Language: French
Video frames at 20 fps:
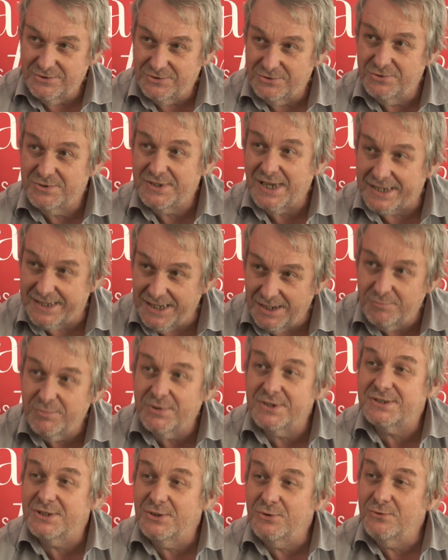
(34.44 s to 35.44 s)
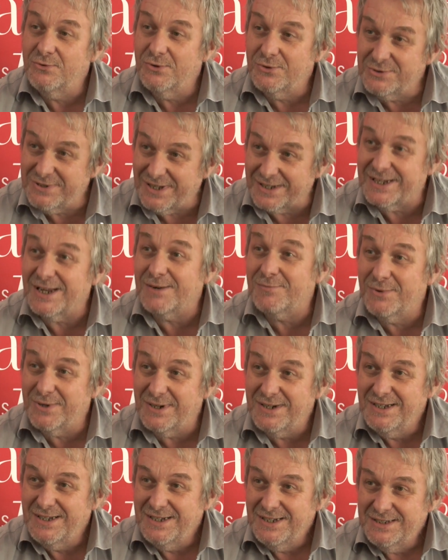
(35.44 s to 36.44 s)
jusqu'à quel point c'est nouveau, jusqu'à quel
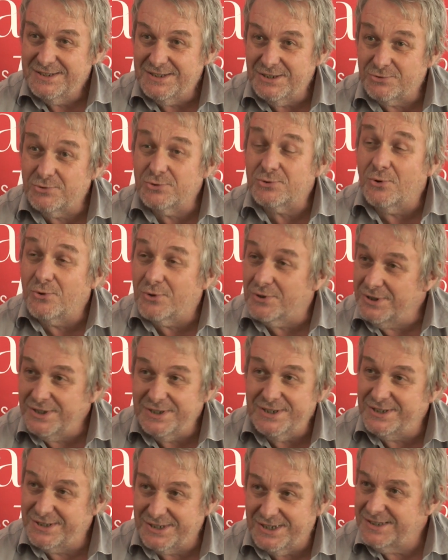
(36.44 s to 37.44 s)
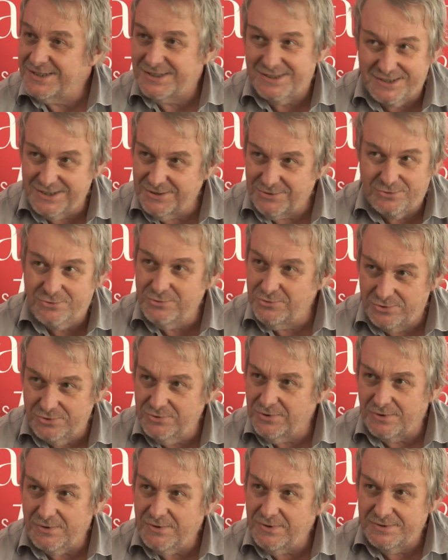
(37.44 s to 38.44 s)
point c'est des choses qu'on connaît déjà, c'est
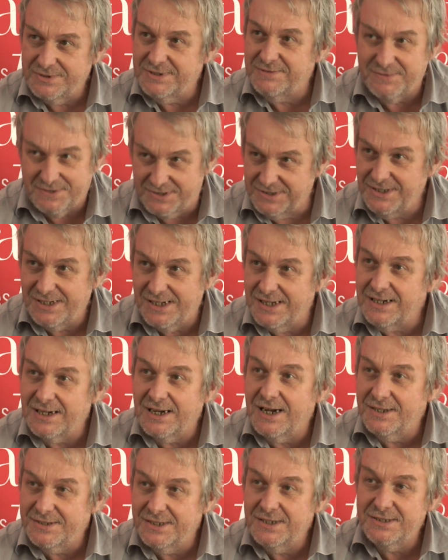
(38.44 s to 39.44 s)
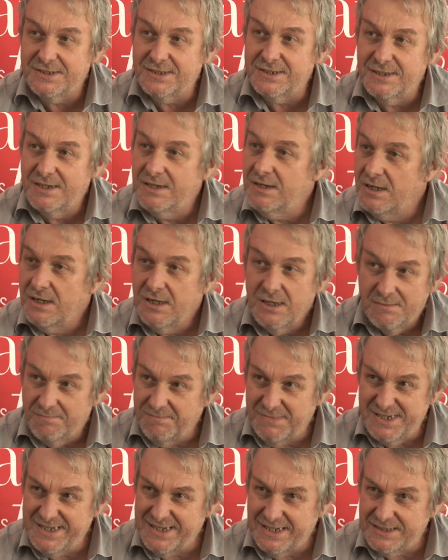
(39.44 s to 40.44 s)
toujours difficile à analyser.
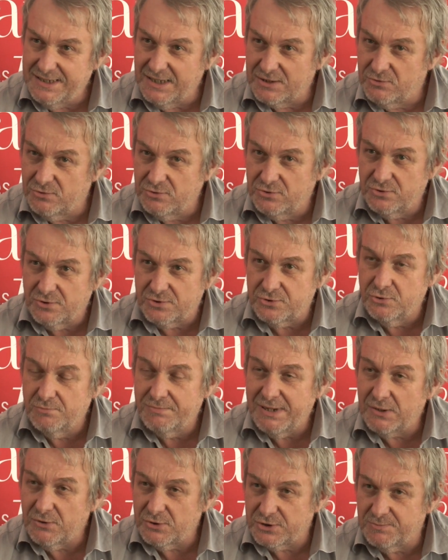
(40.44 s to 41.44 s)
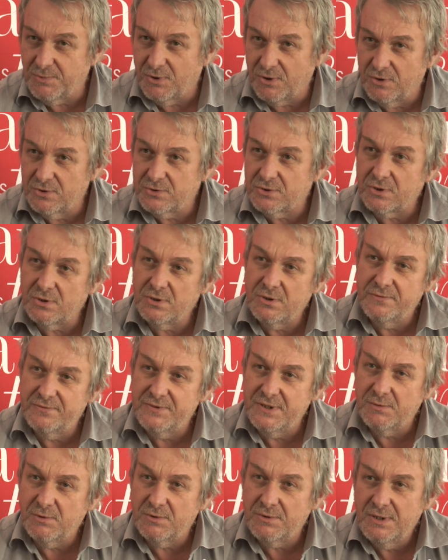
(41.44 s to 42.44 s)
Mais il y a toujours ce balancement entre
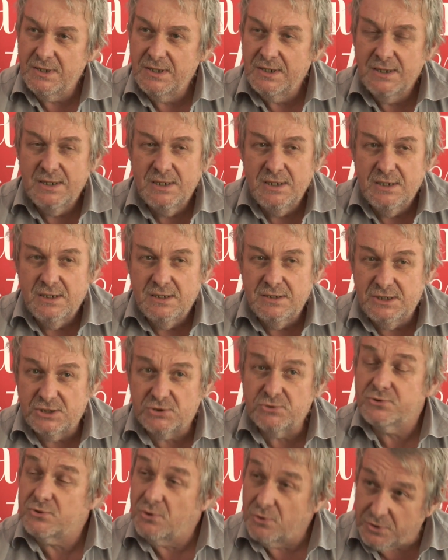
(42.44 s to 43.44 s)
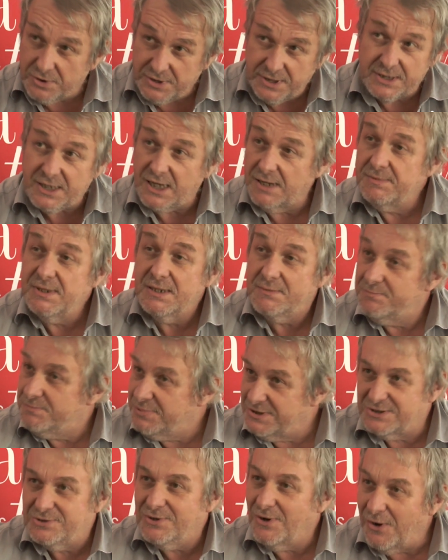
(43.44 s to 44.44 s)
finalement des choses qu'on connaît très bien,
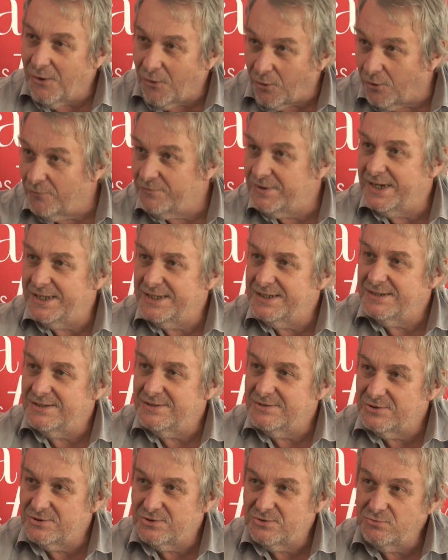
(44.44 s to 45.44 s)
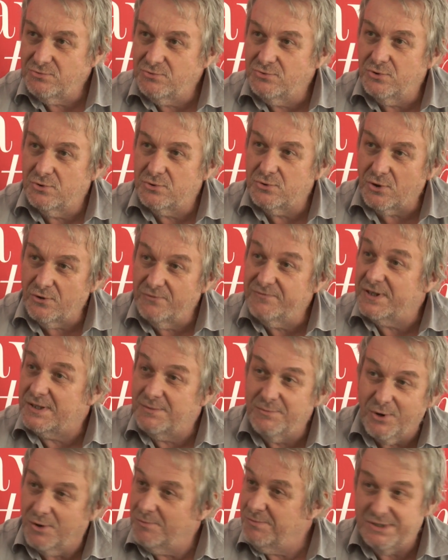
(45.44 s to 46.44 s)
puisqu'elles reviennent sous d'autres
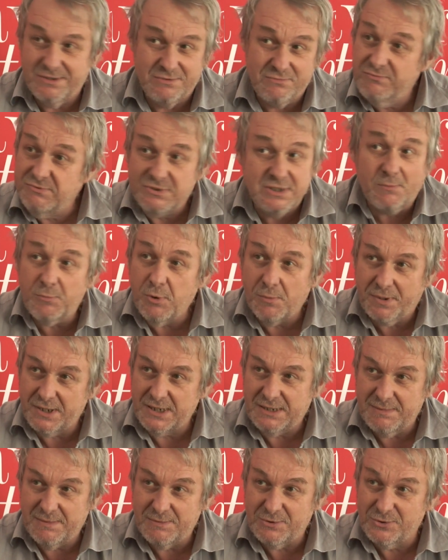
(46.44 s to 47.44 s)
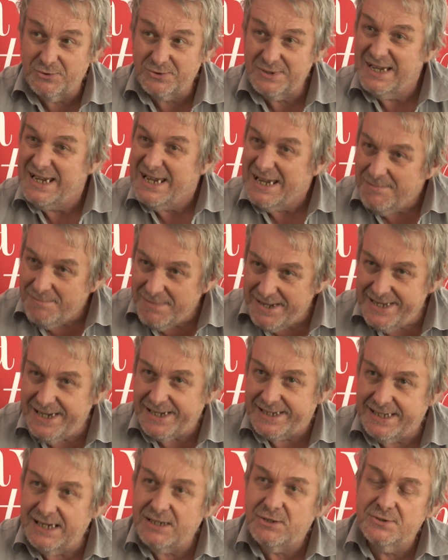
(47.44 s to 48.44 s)
vêtements, mais c'est à peu près la même chose, mais il y a
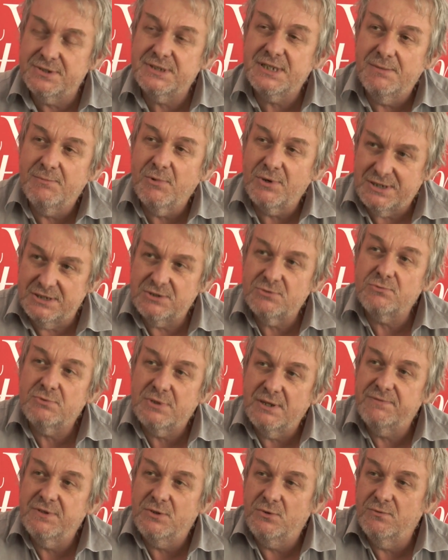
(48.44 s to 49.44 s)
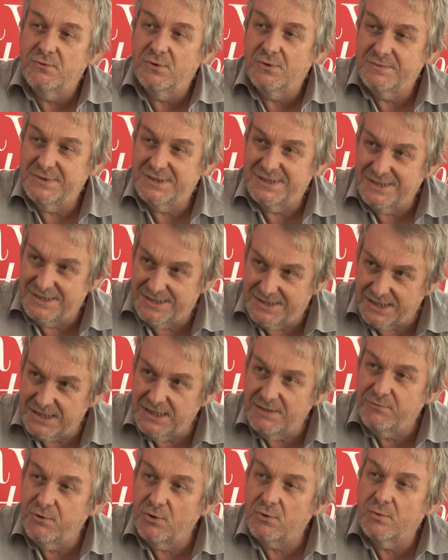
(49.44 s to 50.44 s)
quelques éléments qui sont tout à fait nouveaux. C'est ça
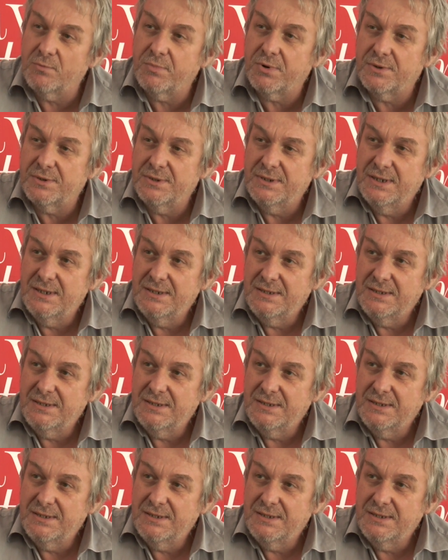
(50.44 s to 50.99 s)
qu'il faut comprendre.